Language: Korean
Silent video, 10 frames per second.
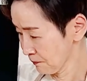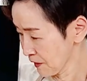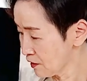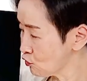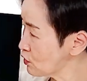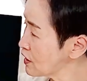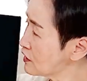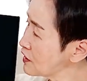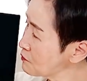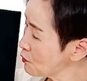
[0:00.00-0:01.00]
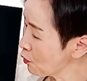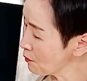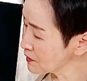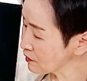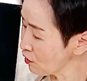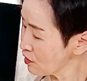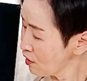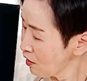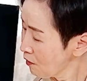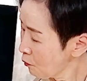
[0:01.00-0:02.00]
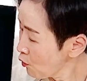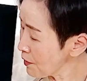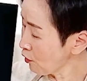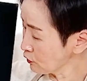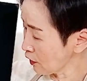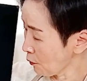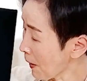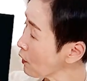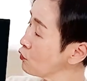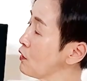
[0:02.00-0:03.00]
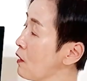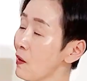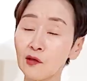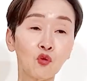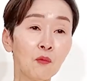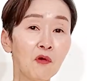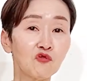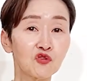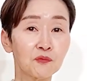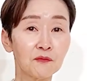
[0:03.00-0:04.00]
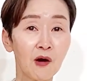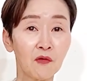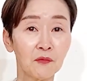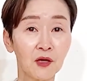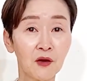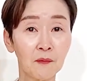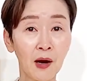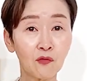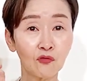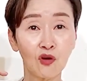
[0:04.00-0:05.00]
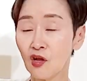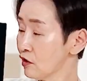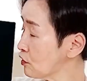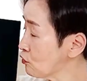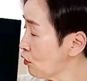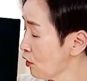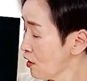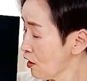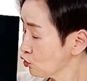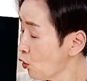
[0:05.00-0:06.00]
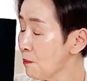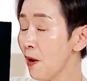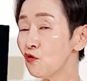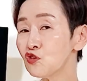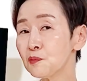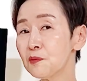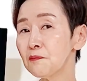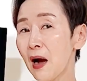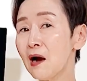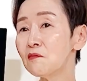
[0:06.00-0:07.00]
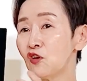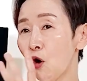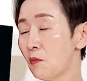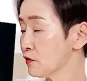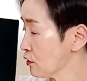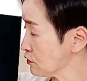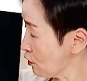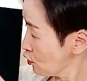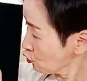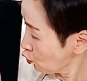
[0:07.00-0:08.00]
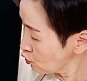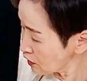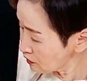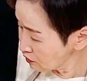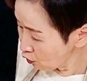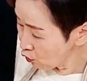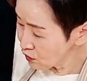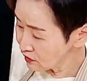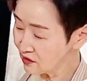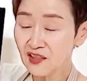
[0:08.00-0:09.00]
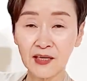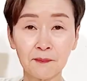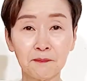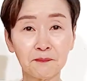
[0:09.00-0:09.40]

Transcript: 그리고 이 그림을 보면서 보면 어때요? 바로 올라와. 돈 벌고 싶은 마음. 바로. 그리고 돈 벌고 싶은 마음을 넘어서서 돈이 들어오는 느낌.